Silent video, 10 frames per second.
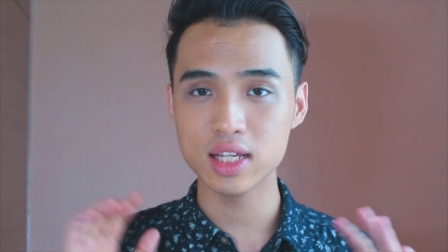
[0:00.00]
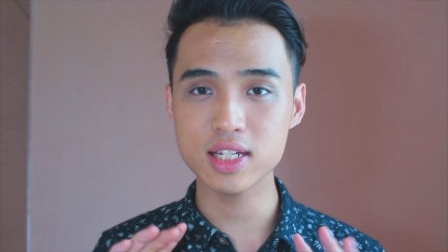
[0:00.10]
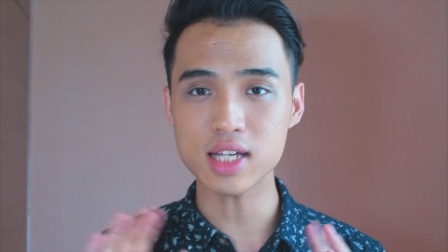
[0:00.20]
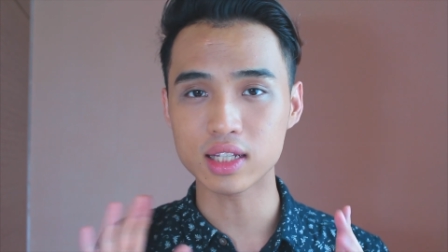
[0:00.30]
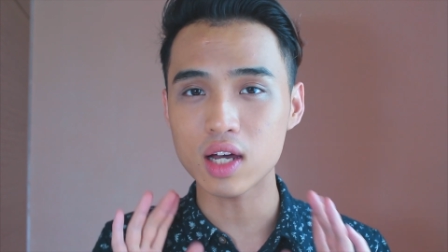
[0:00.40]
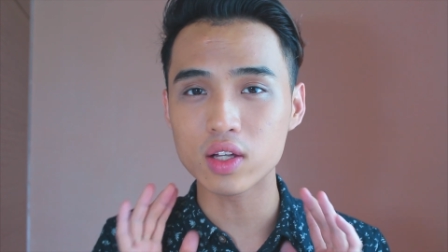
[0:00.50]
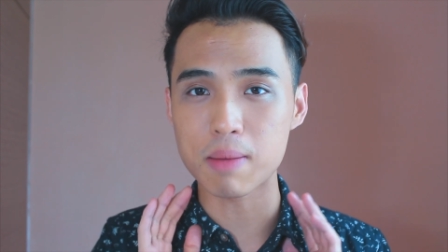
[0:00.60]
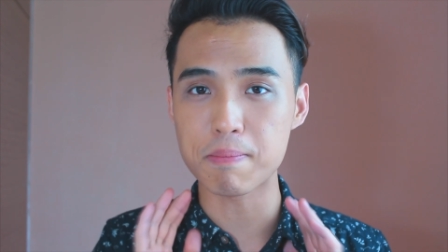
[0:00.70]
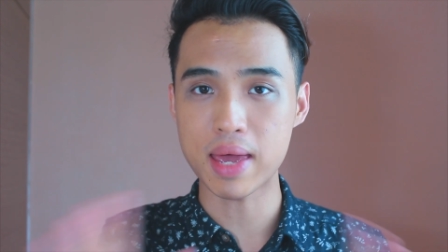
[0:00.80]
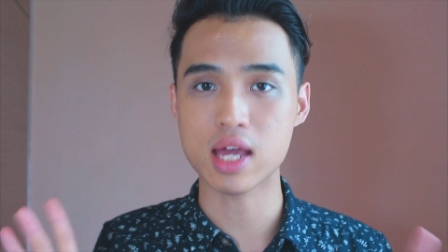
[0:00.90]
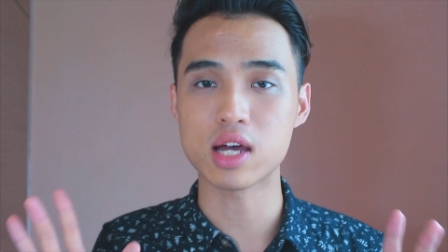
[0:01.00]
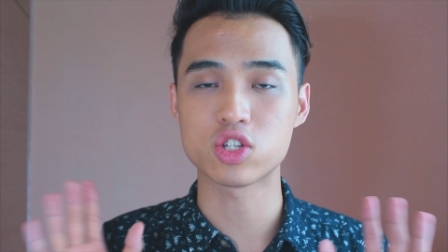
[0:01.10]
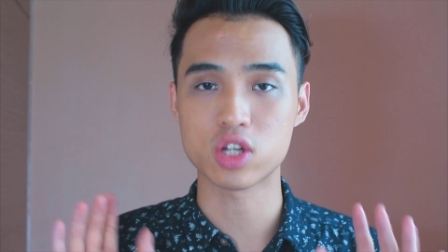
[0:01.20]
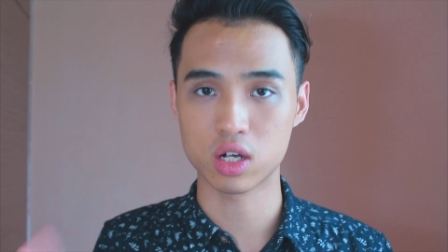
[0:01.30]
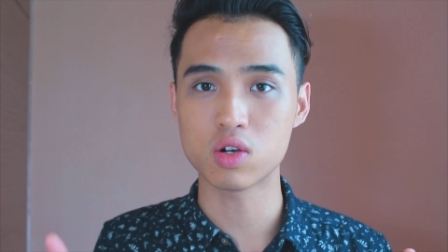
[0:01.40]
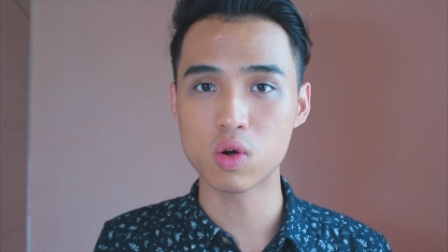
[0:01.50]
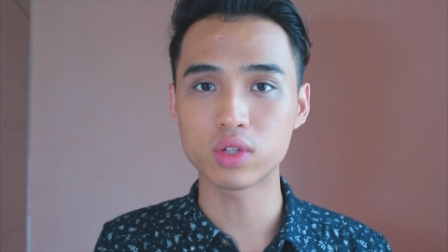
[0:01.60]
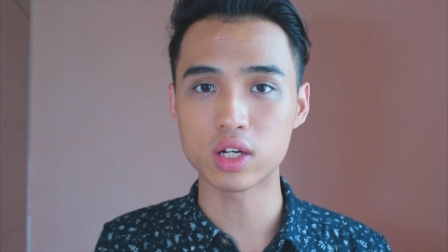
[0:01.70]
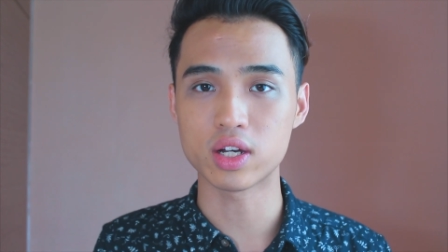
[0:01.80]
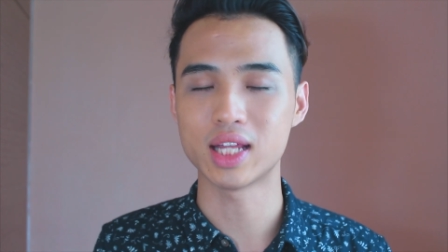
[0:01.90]
你想到的每一个成功
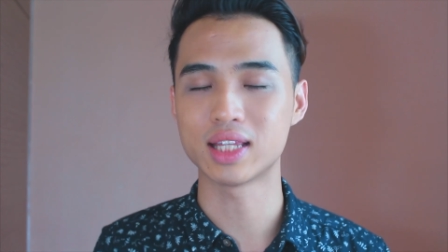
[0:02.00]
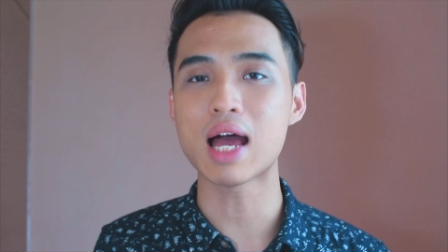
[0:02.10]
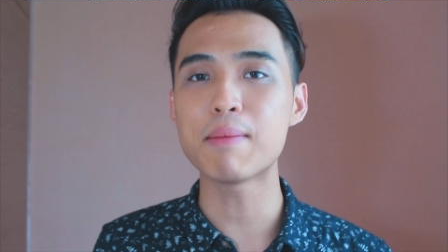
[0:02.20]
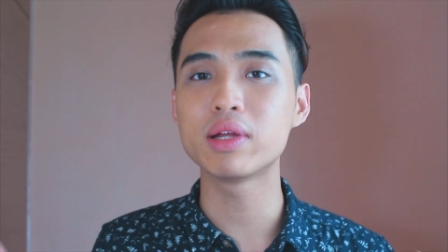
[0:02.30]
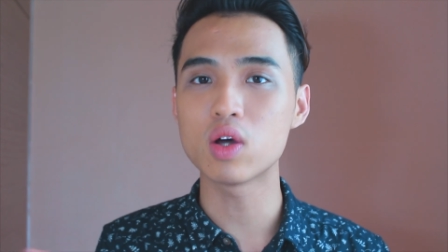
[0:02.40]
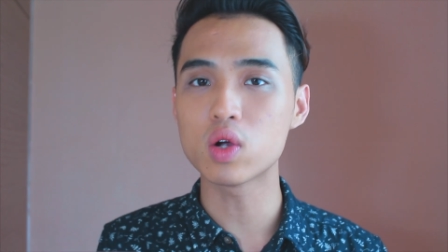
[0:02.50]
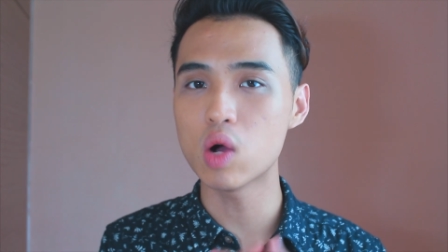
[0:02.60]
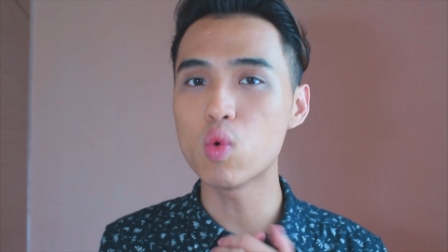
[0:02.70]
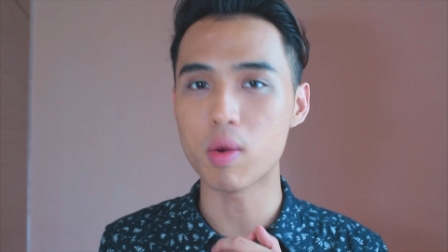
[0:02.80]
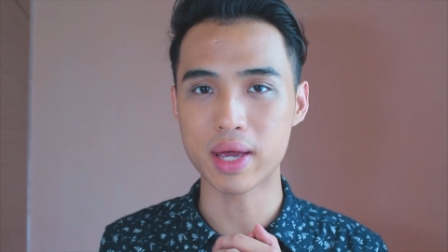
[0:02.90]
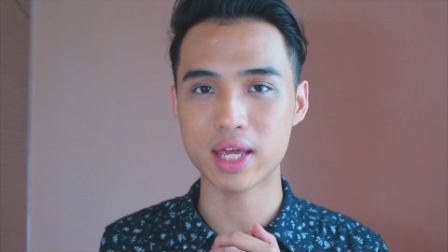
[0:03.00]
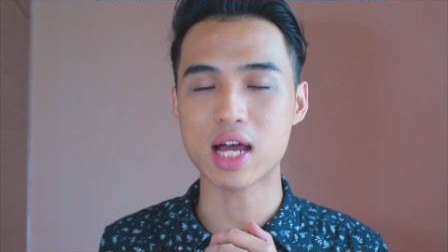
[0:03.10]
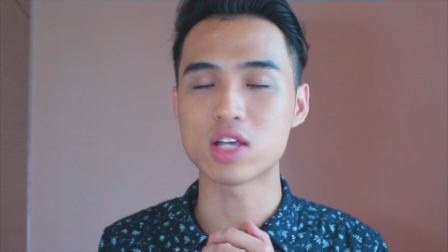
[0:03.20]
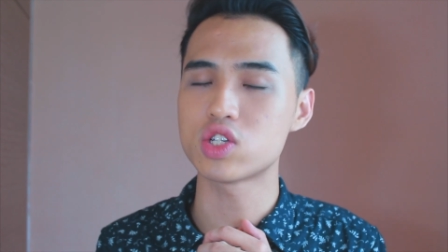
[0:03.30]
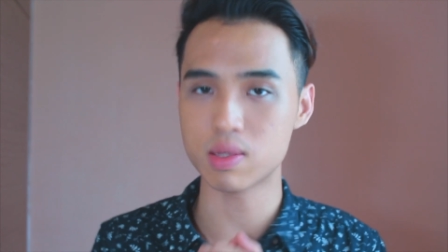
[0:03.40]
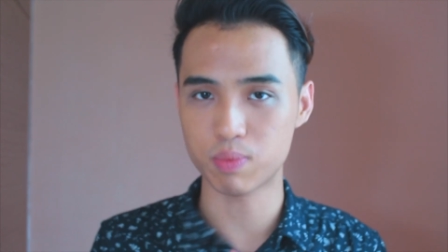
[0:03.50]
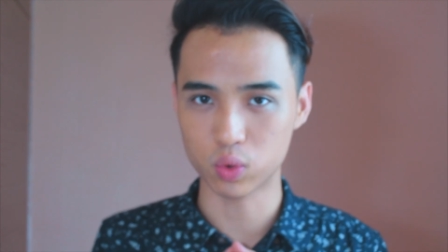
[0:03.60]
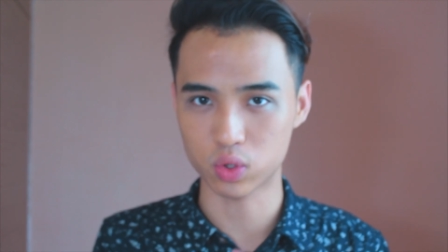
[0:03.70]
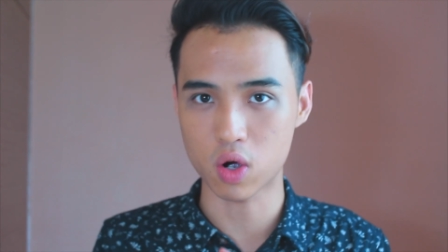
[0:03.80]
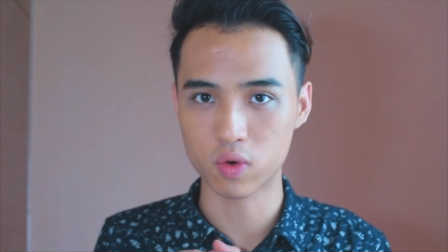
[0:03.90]
的人，他们都跟我们一样是
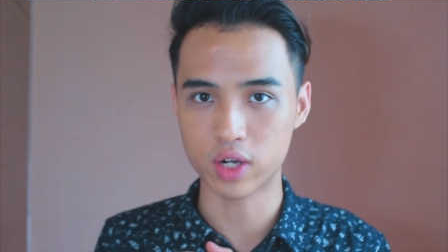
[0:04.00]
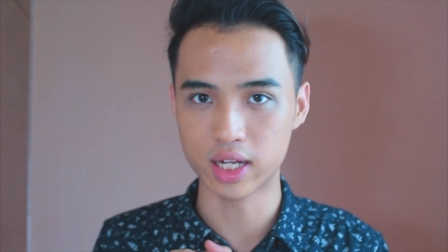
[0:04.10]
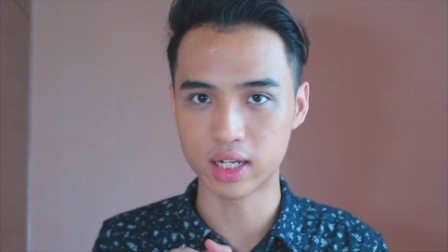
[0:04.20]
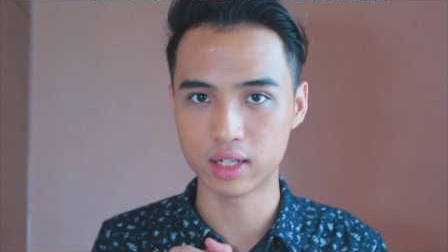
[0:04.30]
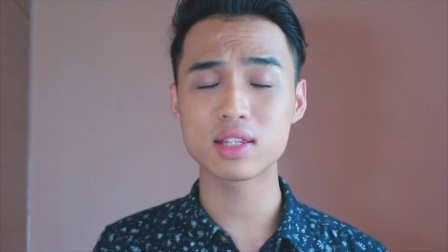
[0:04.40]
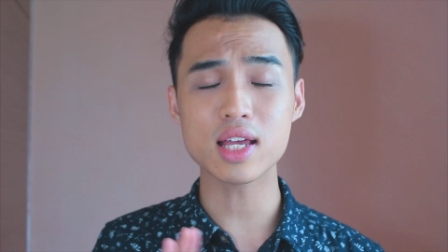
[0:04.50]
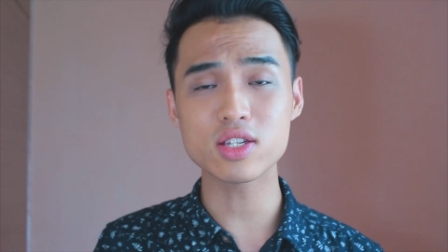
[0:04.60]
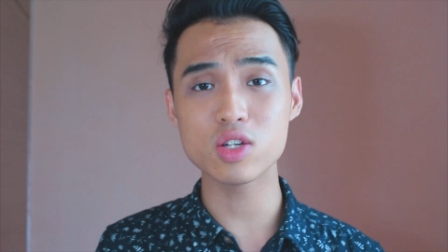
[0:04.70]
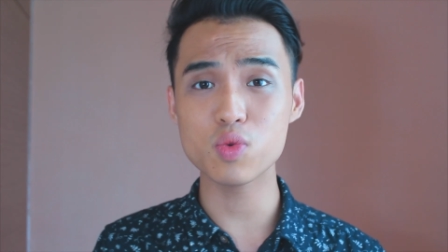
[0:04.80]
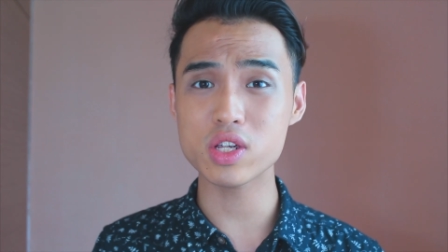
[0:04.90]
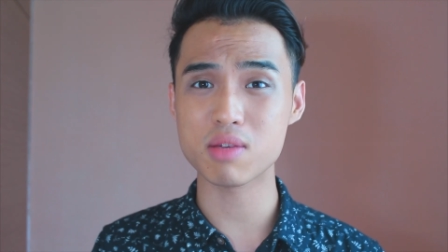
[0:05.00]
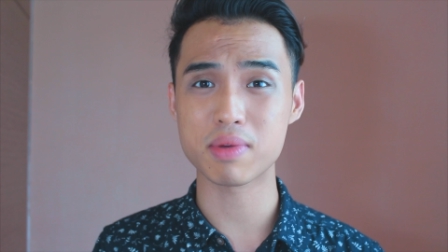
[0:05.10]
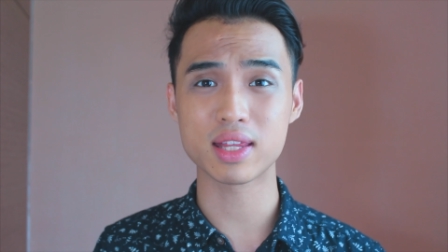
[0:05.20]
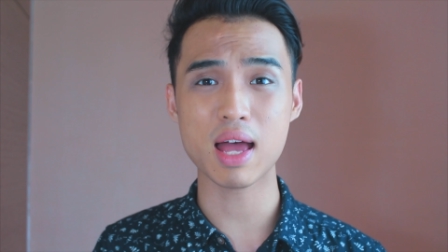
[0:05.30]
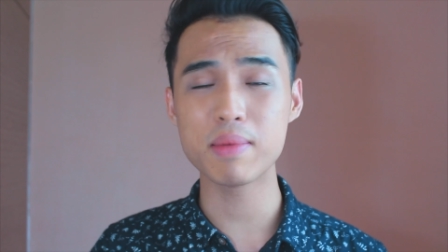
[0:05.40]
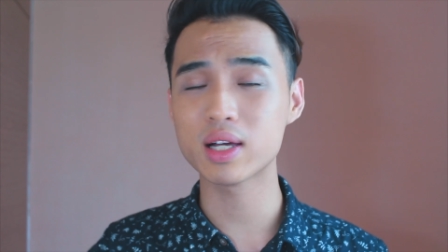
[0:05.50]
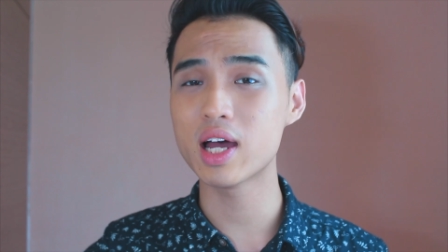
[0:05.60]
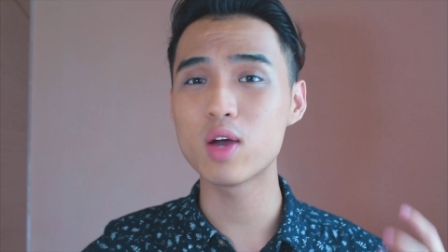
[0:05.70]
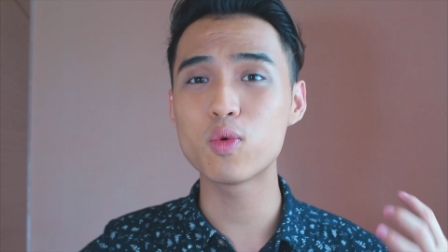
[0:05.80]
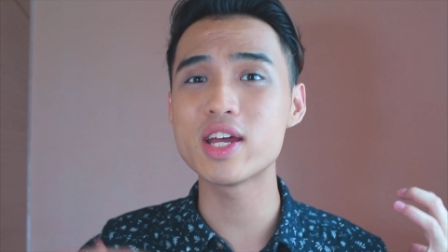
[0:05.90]
普通人。但是为什么他们
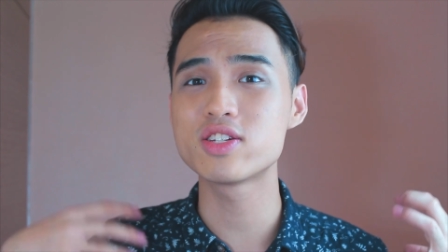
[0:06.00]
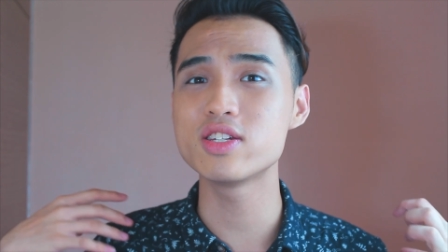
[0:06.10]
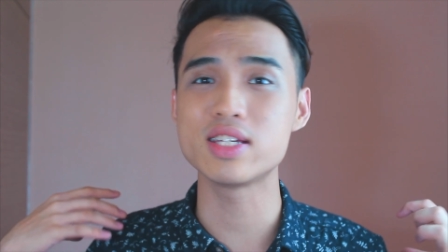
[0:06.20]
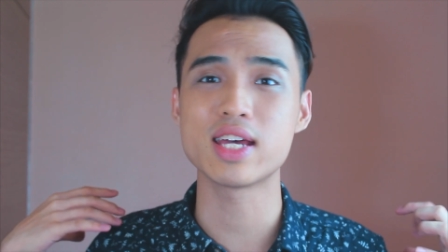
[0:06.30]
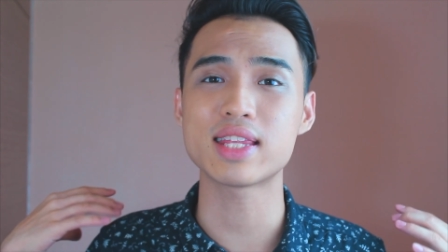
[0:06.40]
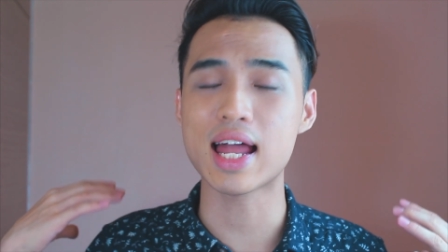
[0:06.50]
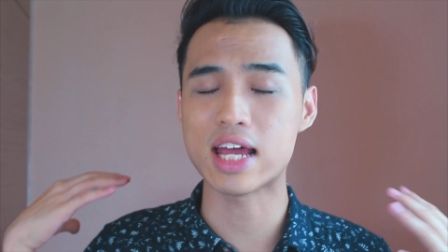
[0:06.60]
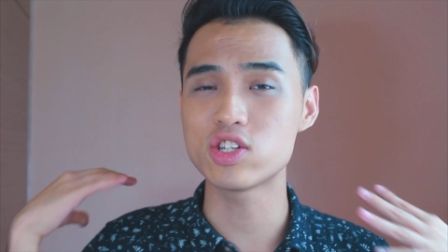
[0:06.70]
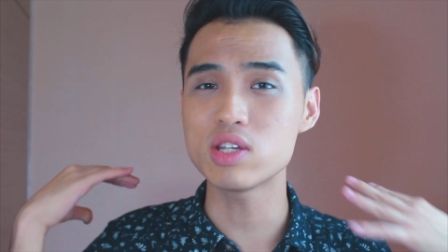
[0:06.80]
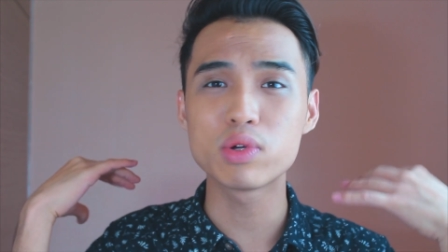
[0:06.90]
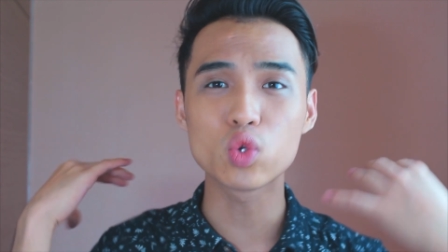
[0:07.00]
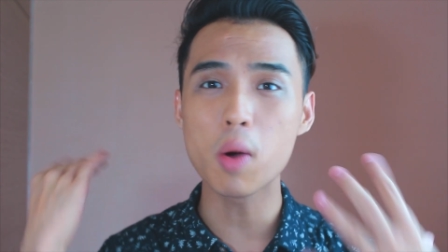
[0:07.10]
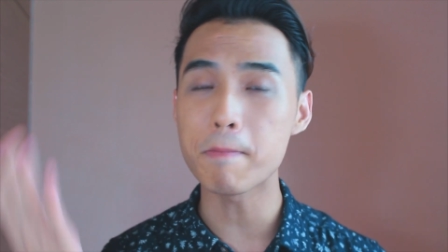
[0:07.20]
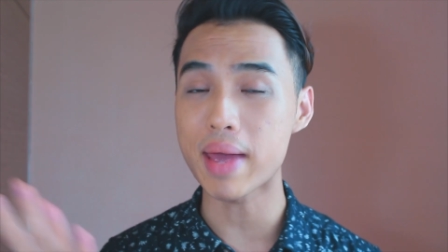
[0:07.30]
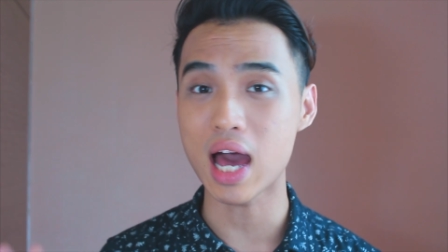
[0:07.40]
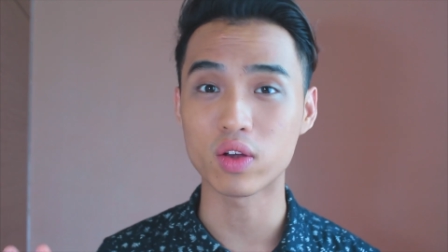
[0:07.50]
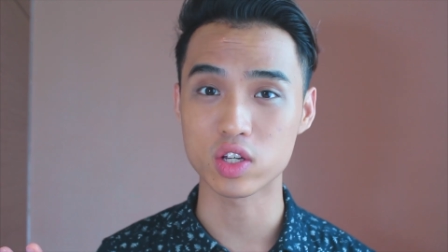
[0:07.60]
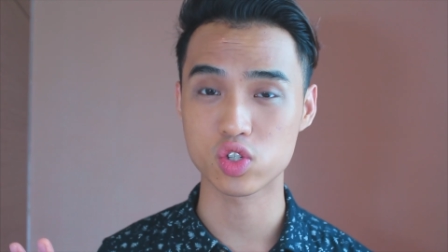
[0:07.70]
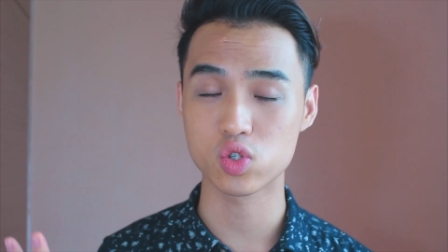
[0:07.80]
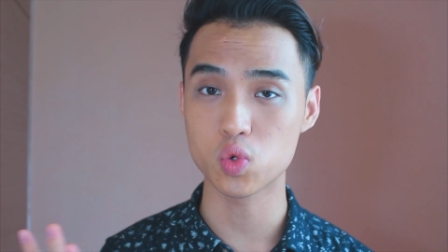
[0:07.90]
可以为世界带来这么多美好
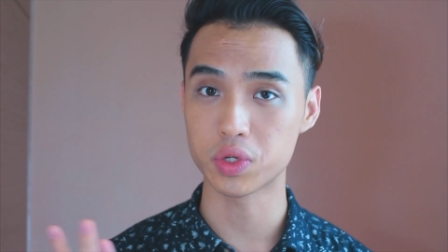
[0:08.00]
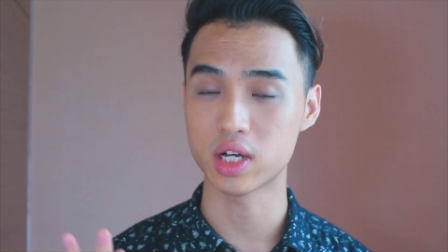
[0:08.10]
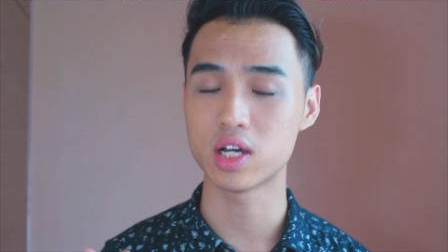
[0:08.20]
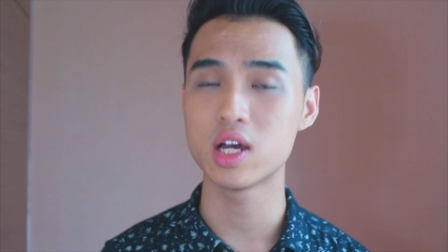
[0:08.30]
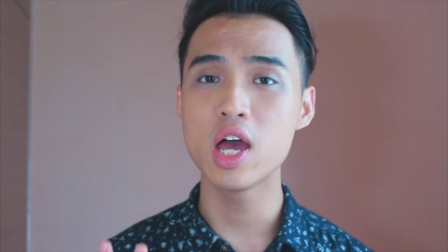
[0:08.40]
的？失误呢，